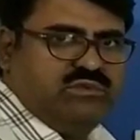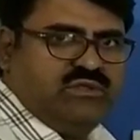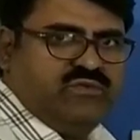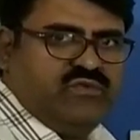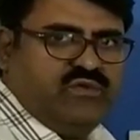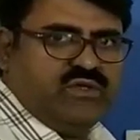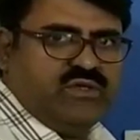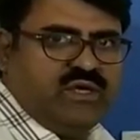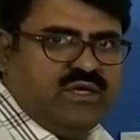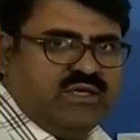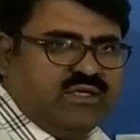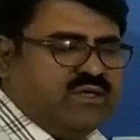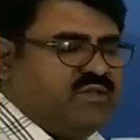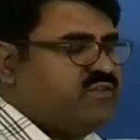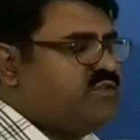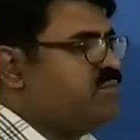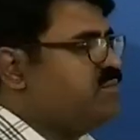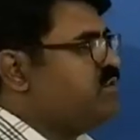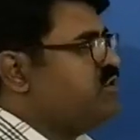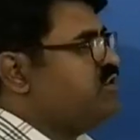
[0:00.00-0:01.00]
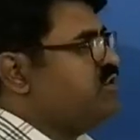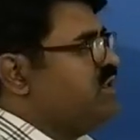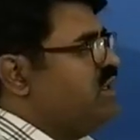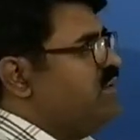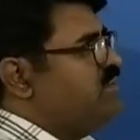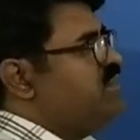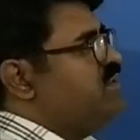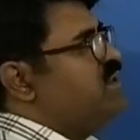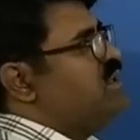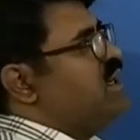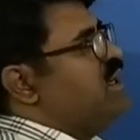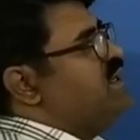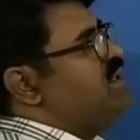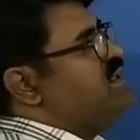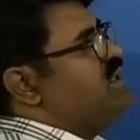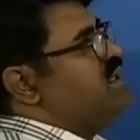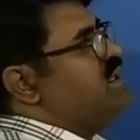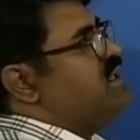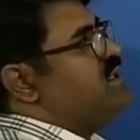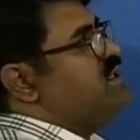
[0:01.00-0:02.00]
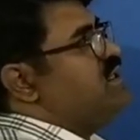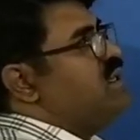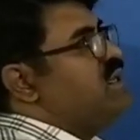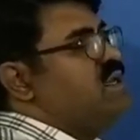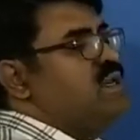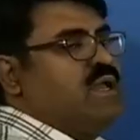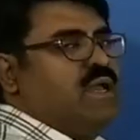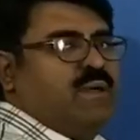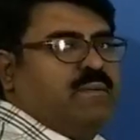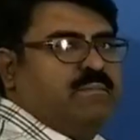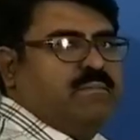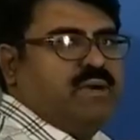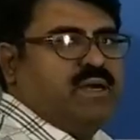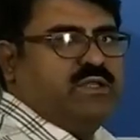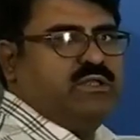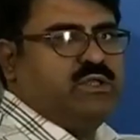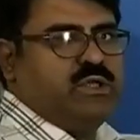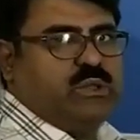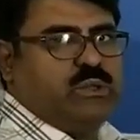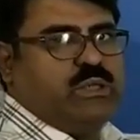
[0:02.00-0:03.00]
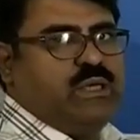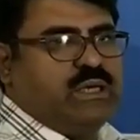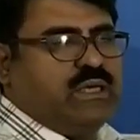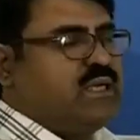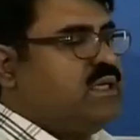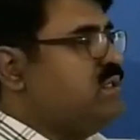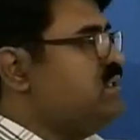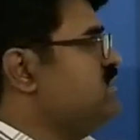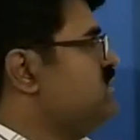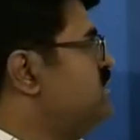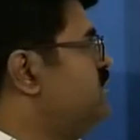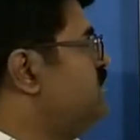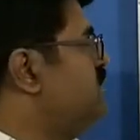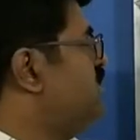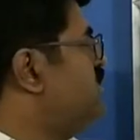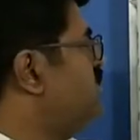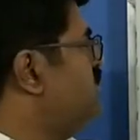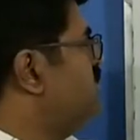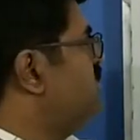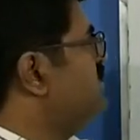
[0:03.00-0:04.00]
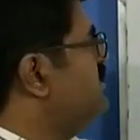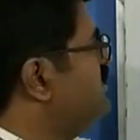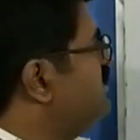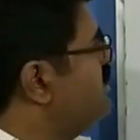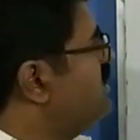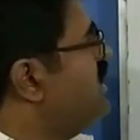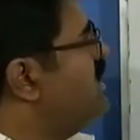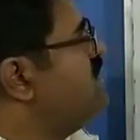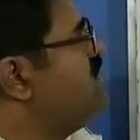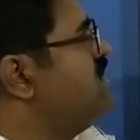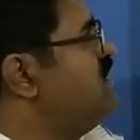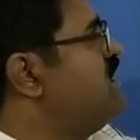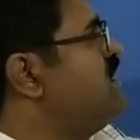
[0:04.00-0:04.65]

डिफ़िकल्ट किस्म की शेप दिखाई दे रही है बड़ा देवहैकल किस्म का क्वेश्चन दिखाई